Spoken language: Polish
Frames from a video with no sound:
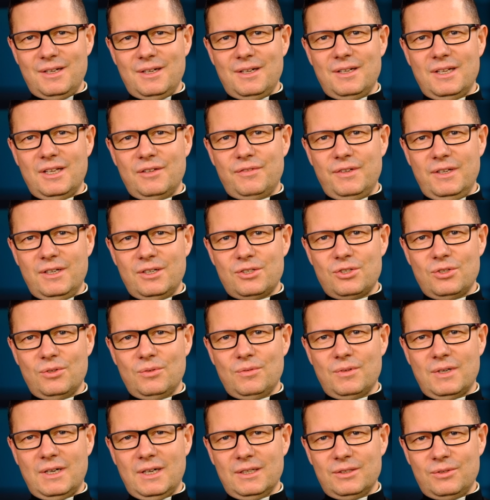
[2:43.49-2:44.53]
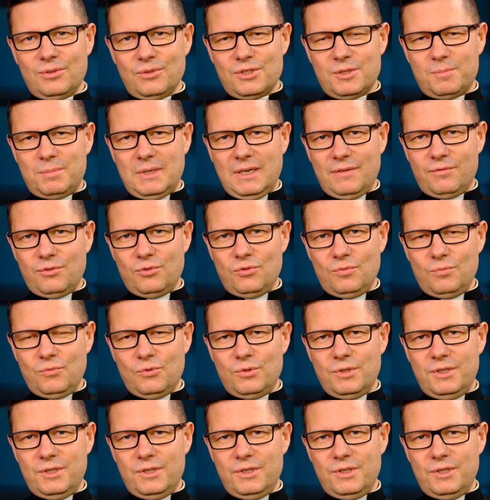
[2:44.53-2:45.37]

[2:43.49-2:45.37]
Największą radość sprawił mu